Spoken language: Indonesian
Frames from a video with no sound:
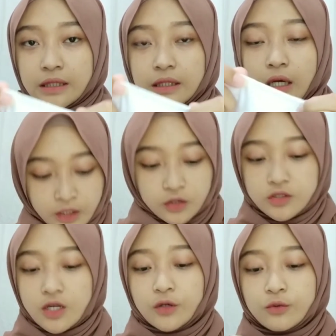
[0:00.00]
yang terus
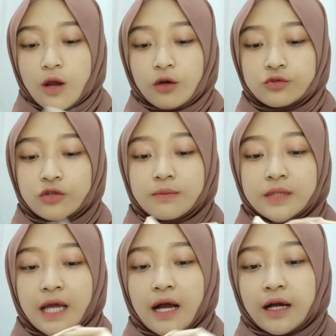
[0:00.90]
yang kedua aku juga beli
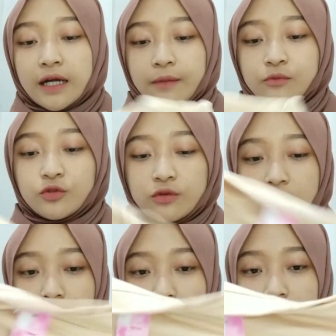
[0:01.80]
yang krem
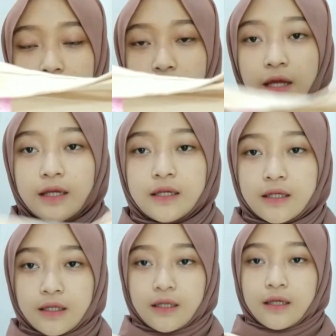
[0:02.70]
juga kayak
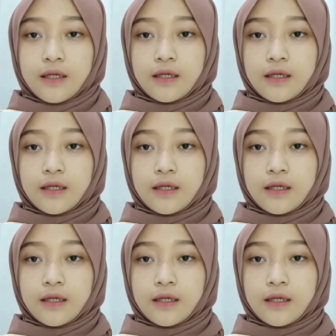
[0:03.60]
gini